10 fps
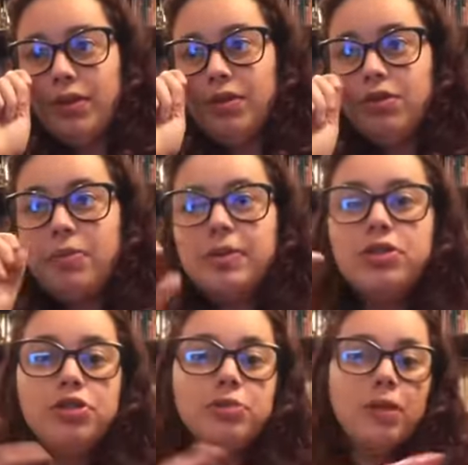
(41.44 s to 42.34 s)
O
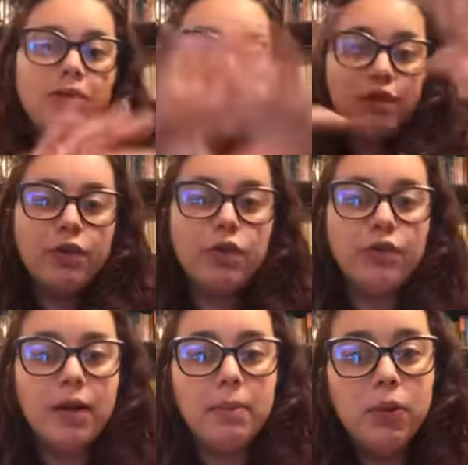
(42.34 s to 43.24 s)
capacitismo ele vai
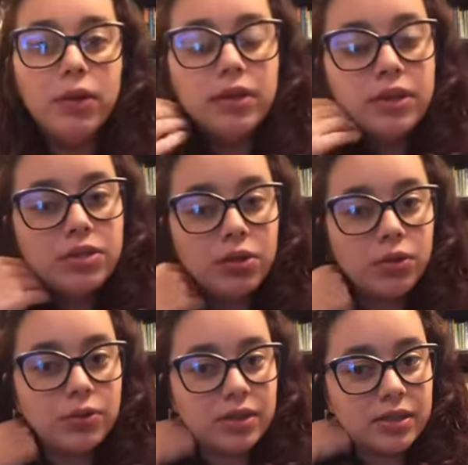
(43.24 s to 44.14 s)
envolver muitas
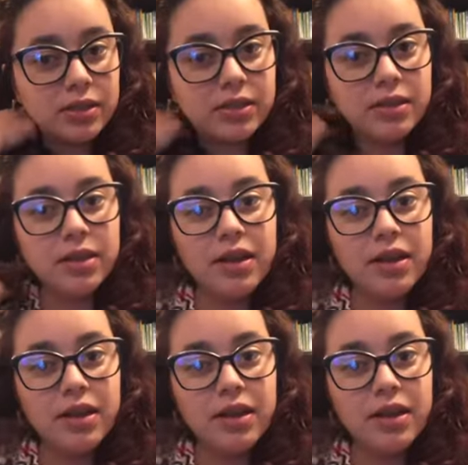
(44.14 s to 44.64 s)
outras